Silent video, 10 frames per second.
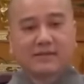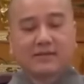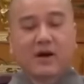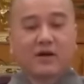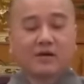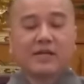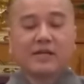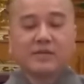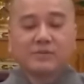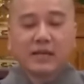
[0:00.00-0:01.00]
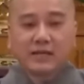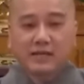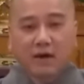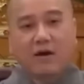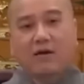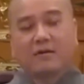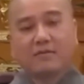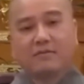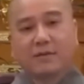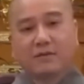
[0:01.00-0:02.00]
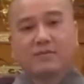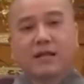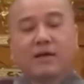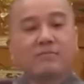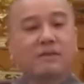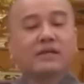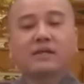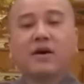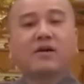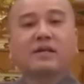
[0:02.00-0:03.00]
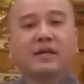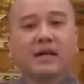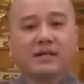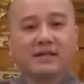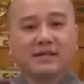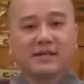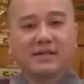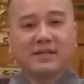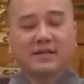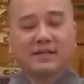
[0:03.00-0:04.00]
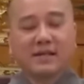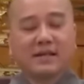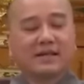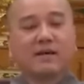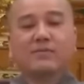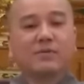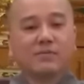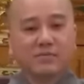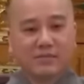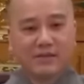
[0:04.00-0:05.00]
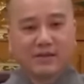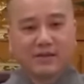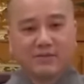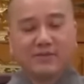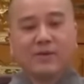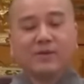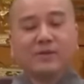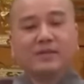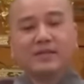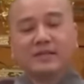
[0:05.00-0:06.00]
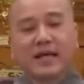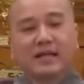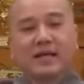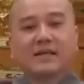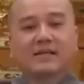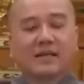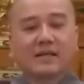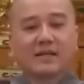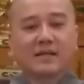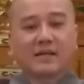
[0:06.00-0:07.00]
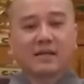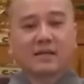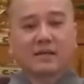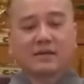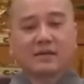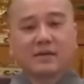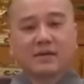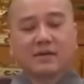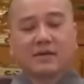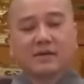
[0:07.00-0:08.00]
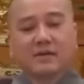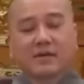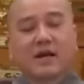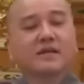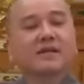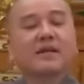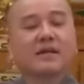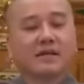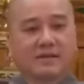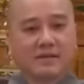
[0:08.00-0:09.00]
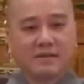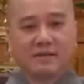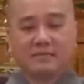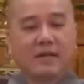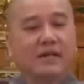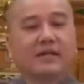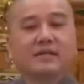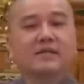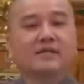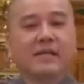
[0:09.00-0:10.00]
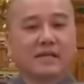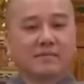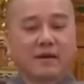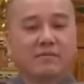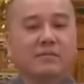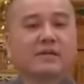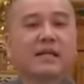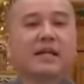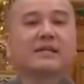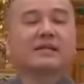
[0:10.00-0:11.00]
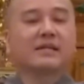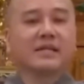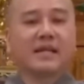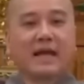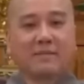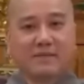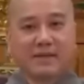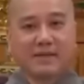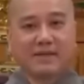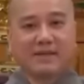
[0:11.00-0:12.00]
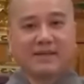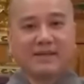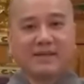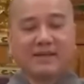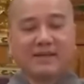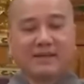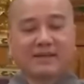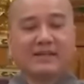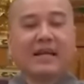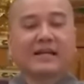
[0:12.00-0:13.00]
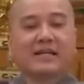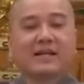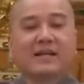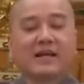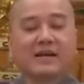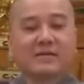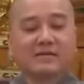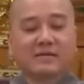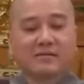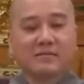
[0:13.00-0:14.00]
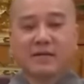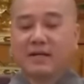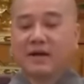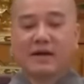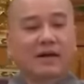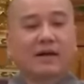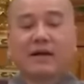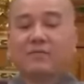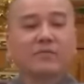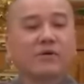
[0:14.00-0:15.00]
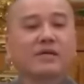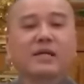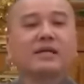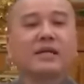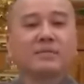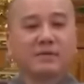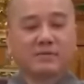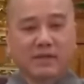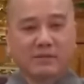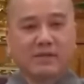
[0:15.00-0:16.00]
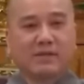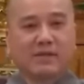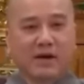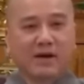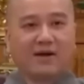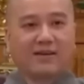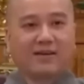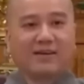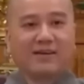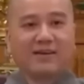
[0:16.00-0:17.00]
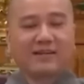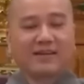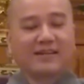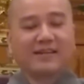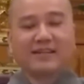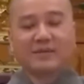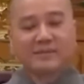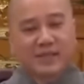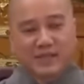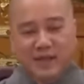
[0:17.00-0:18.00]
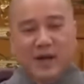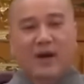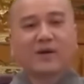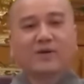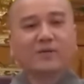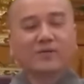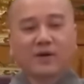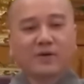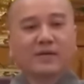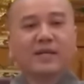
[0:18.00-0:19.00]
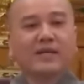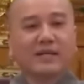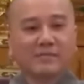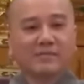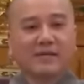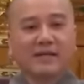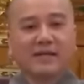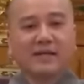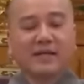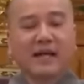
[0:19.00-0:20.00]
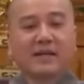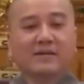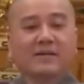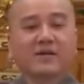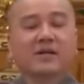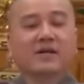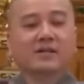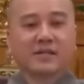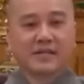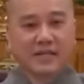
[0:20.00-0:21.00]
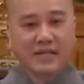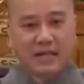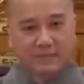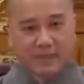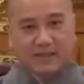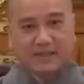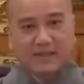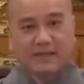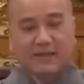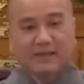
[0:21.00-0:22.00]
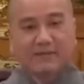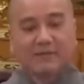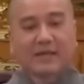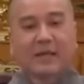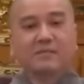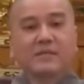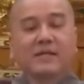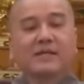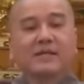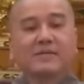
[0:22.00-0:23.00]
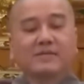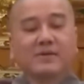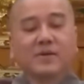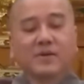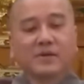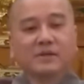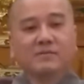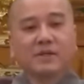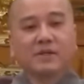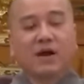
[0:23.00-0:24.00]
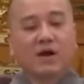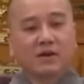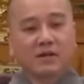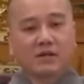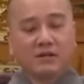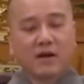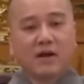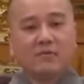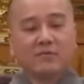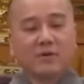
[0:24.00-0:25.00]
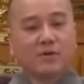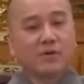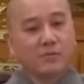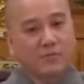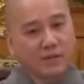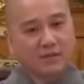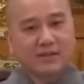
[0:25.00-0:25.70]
còn khi chúng ta cho mà chúng ta không biết cho gì hết thì không đúng ví dụ như người ta tới người ta nói à, cần tiền mình liền đưa tiền mà không biết ta lấy tiền để làm gì như vậy cái đó là mình không có chánh niệm trong khi mình cho cho nên trong khi cho cũng phải có chánh niệm là người đó cần tiền để làm gì và thậm chí ví dụ như mình cho cái người đó nó đúng mức